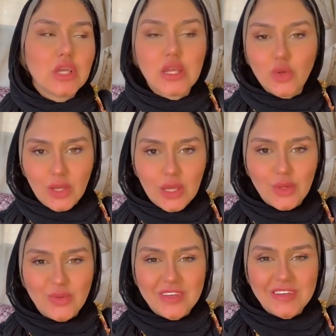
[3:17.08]
شكله
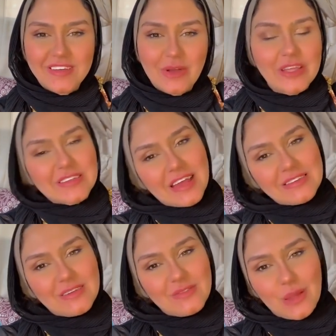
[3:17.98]
حلو
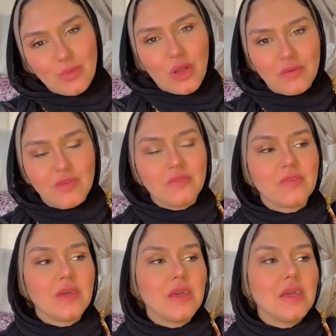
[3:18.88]
اتراكتيف آه، دمه خفيف
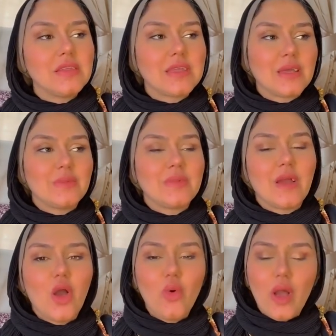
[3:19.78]
طيب
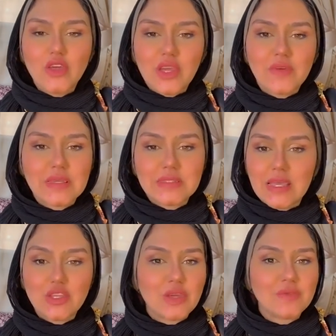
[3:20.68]
هو شايفك
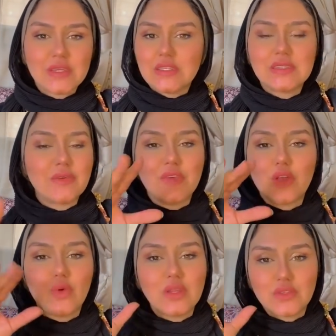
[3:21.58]
ازاي شايفك ان انت
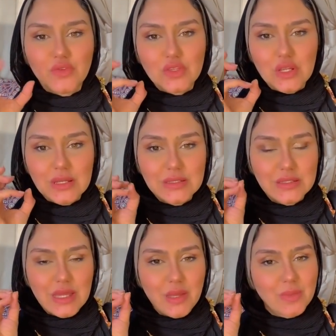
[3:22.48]
فيك كل الصفات اللي
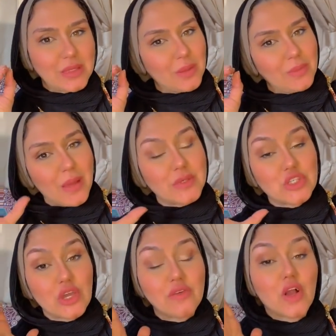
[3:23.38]
انت بتحبها
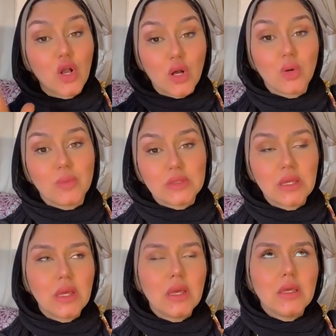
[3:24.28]
بس شايفك غامض
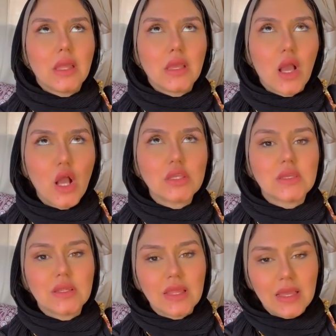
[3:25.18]
يعني
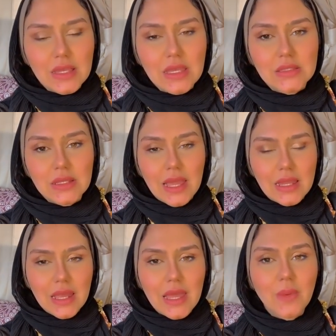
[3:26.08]
اكتر الحاجات اللي
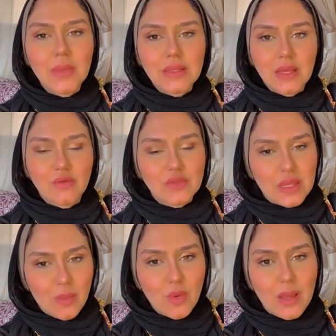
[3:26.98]
قلقان منك في
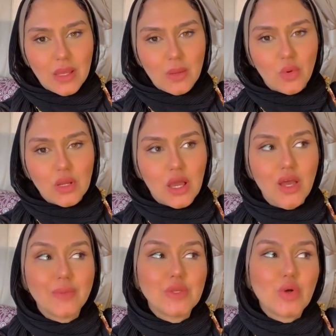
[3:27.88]
التعامل معاك يا برج
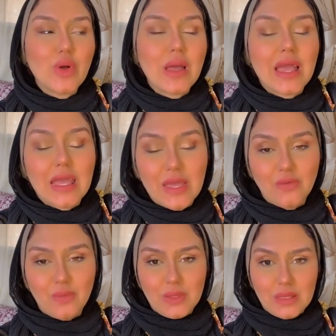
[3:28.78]
العرب ان هو
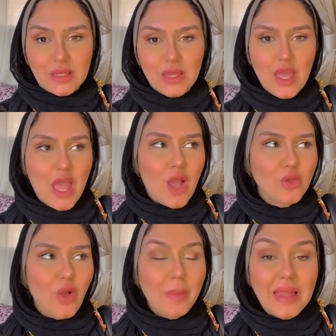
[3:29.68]
خايف منك
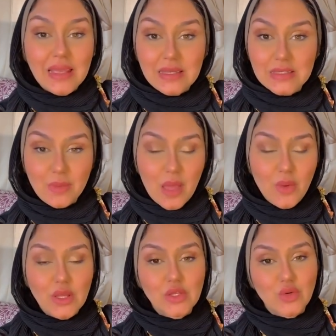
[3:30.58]
او ان هو عامل لك حساب
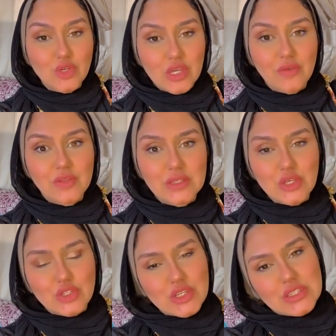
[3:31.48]
قوي لان هو شايف ان
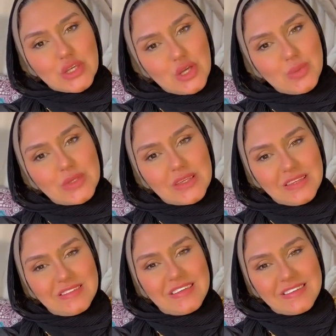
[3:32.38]
انت شخص غامض
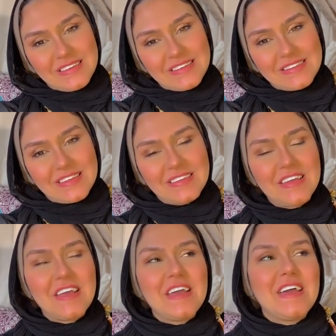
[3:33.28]
جدا جدا
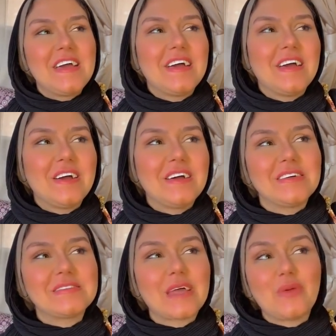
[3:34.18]

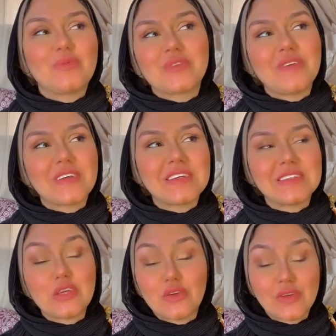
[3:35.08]
آه طيب شايفك
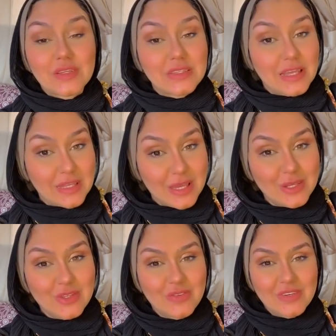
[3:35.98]
ازاي شايفك ان انت
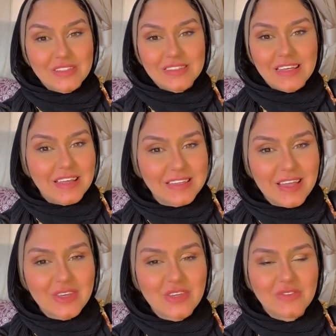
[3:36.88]
حنين شايفك ان انت
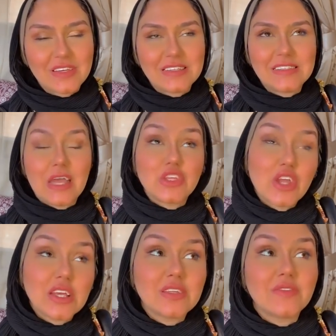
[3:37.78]
جدع شايفك ان انت
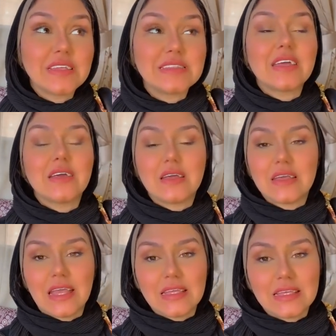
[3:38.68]
اتراكتيف انت
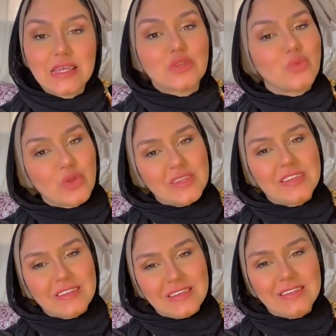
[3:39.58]
يعني جذبه
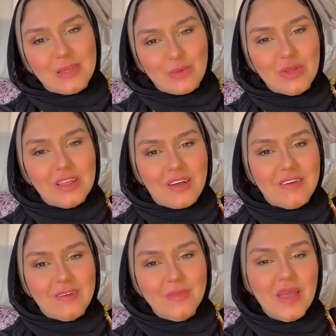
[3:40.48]
جدا جدا يا برج
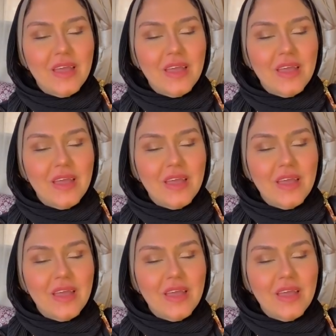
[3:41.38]
آه